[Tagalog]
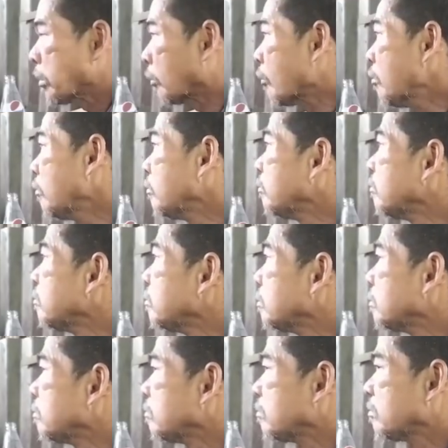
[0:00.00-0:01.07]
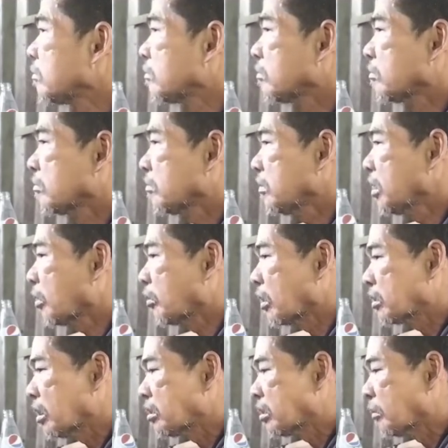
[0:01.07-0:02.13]
Ayoko. Pag mainit. Hindi ako
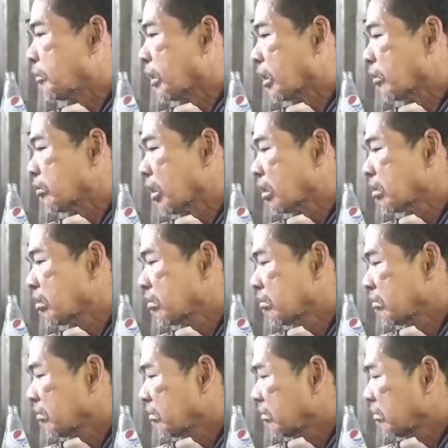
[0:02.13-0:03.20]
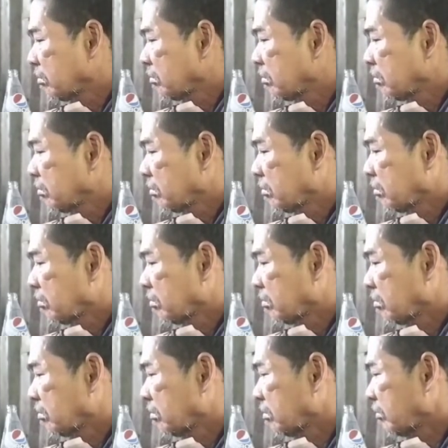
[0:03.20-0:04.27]
nagtitimbero yan. Eh, anong gusto
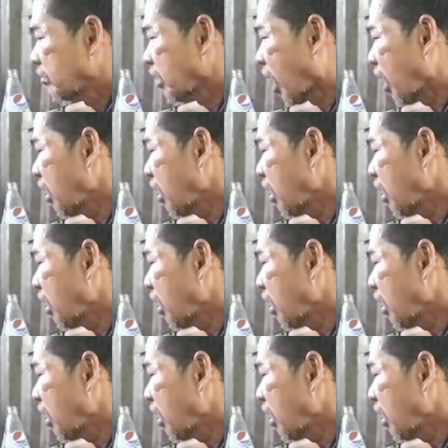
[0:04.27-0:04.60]
mo? Wala.